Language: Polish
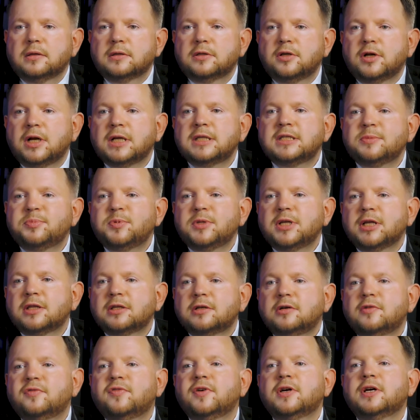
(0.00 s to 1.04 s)
Doradcę
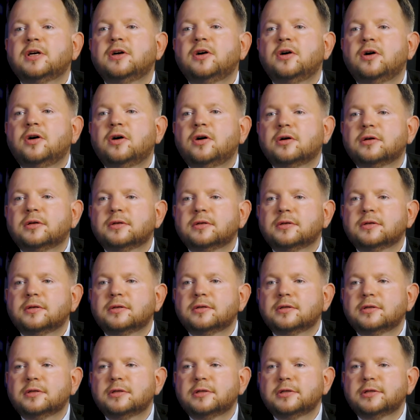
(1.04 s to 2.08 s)
podatkowego
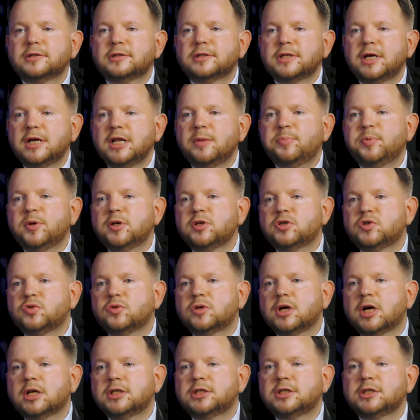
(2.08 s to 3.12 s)
e, najlepiej
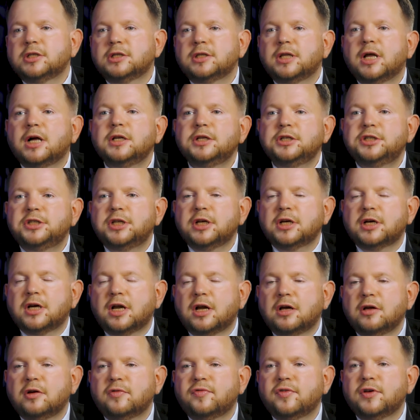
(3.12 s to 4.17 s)
szukać na liście
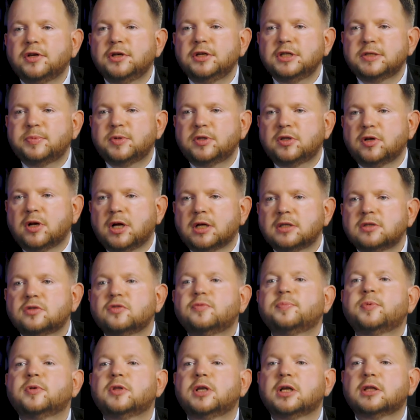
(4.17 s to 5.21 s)
Krajowej Izby
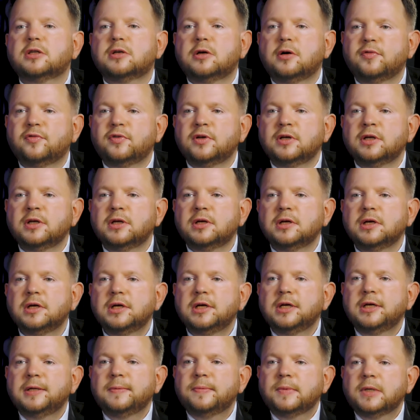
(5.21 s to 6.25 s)
Doradców Podatkowych
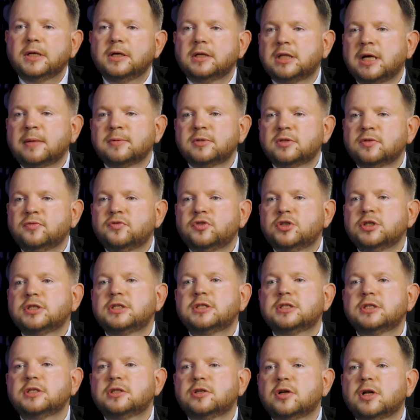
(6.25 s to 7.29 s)
tam są
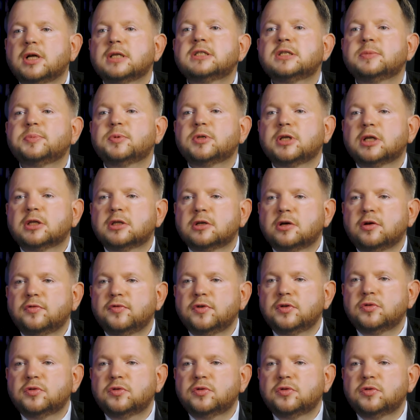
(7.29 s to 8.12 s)
wszyscy doradcy podatkowi,